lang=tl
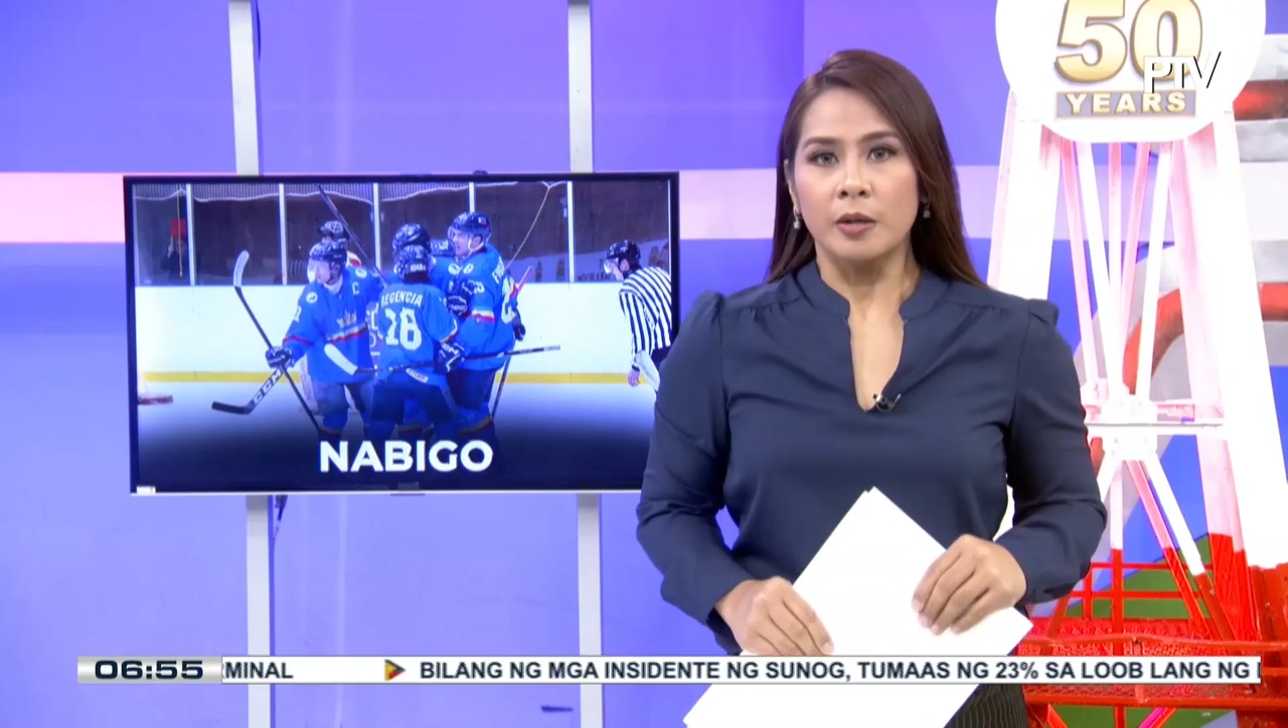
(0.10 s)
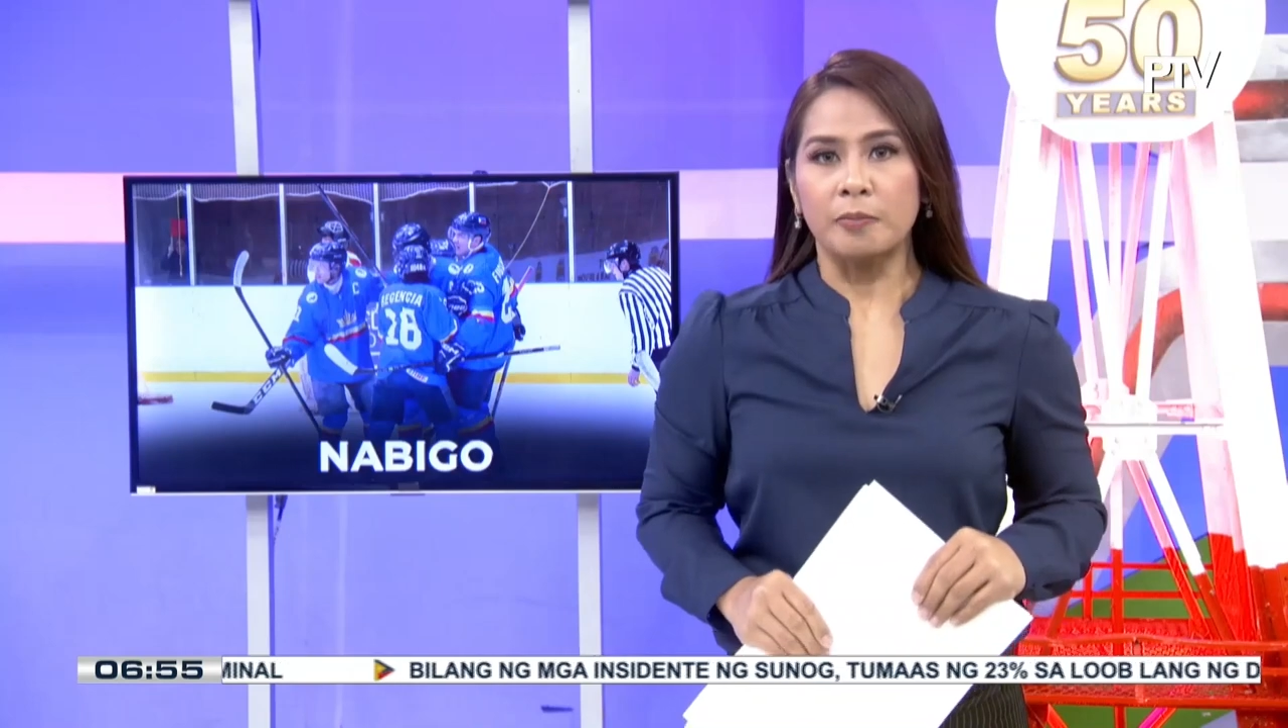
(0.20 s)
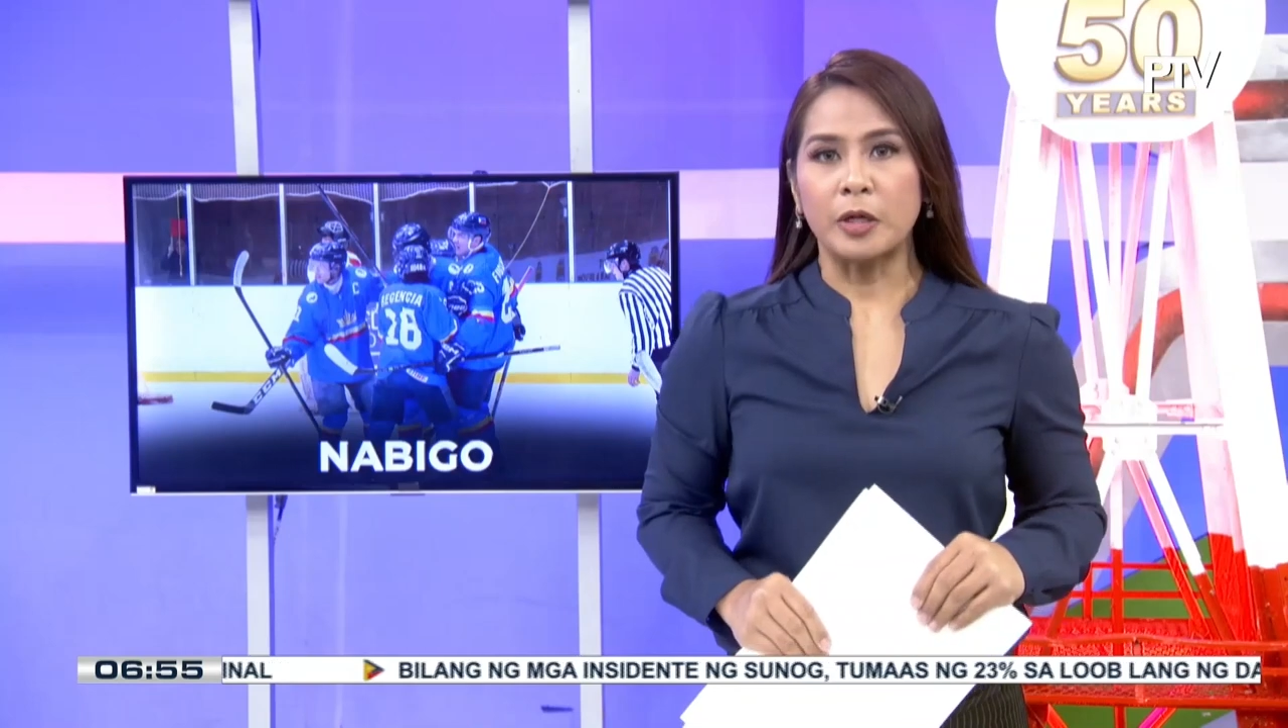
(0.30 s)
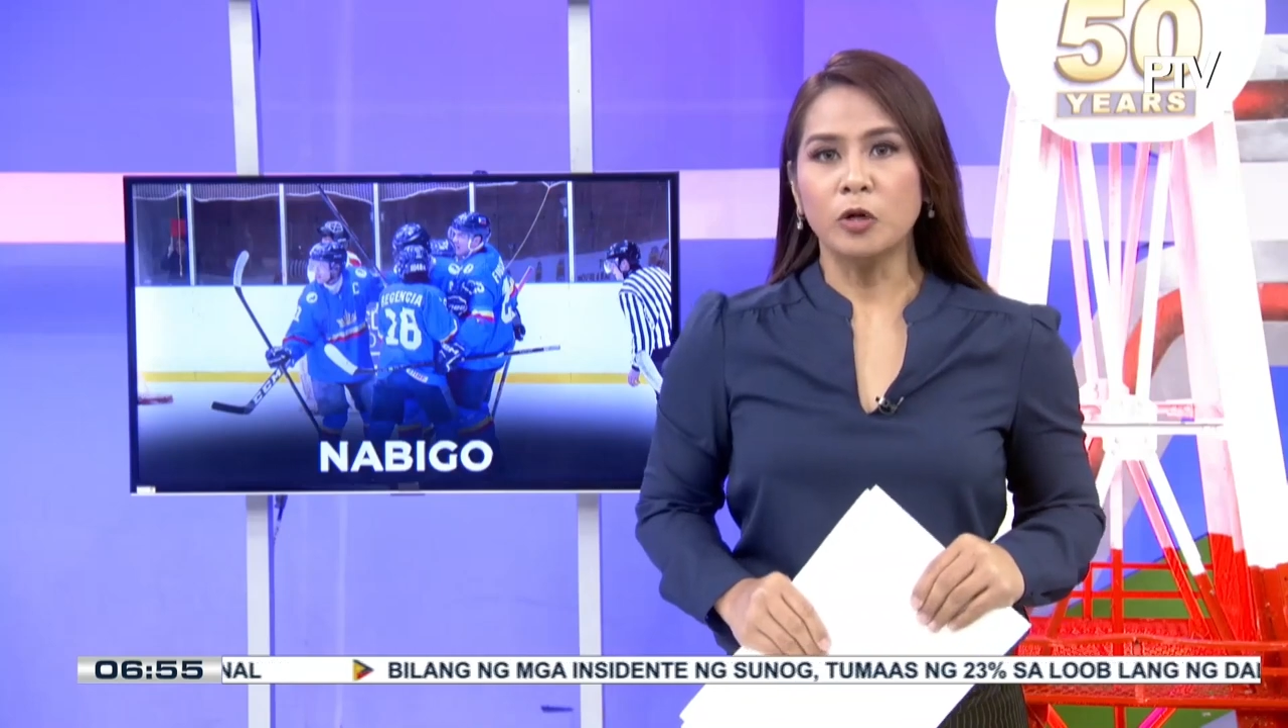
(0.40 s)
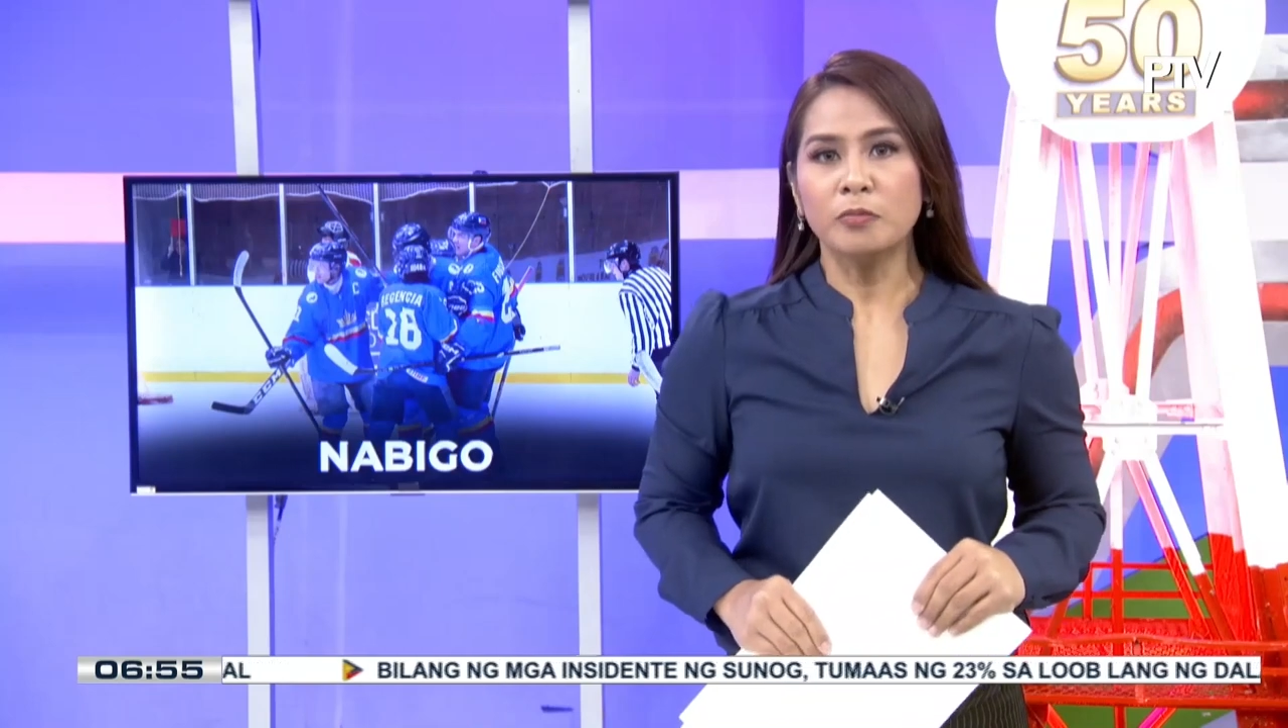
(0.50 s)

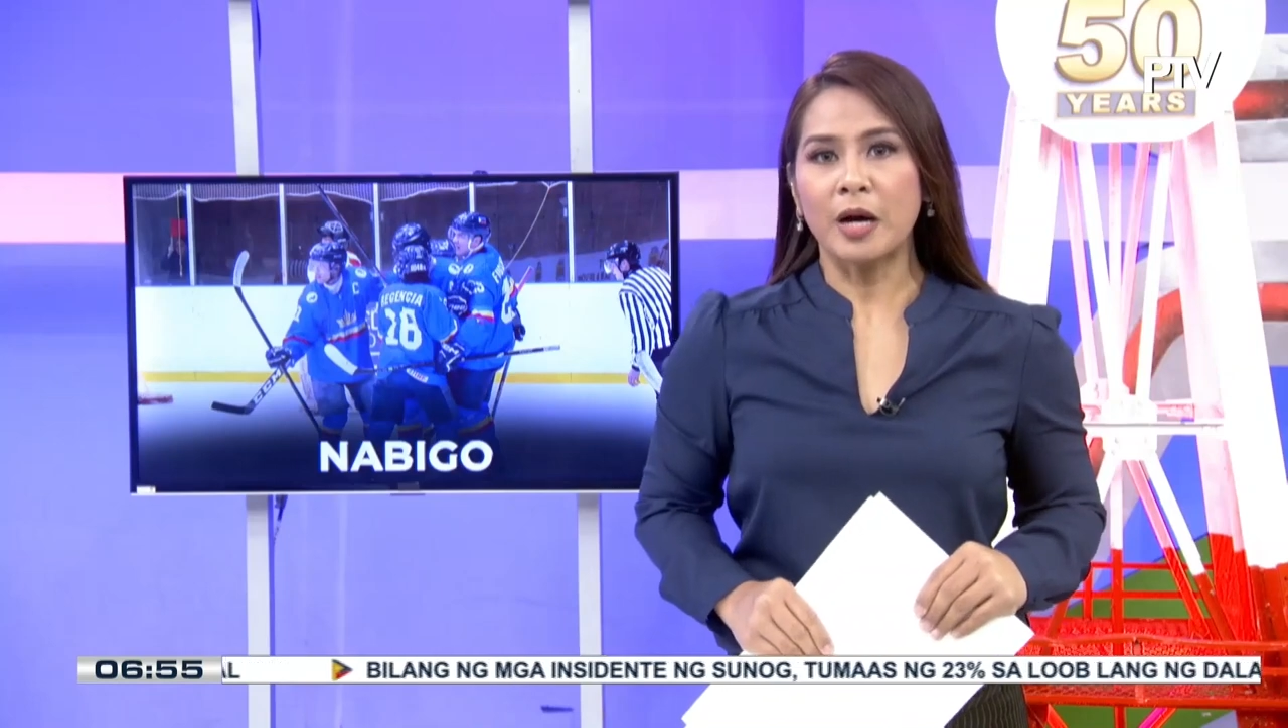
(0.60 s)
Bigong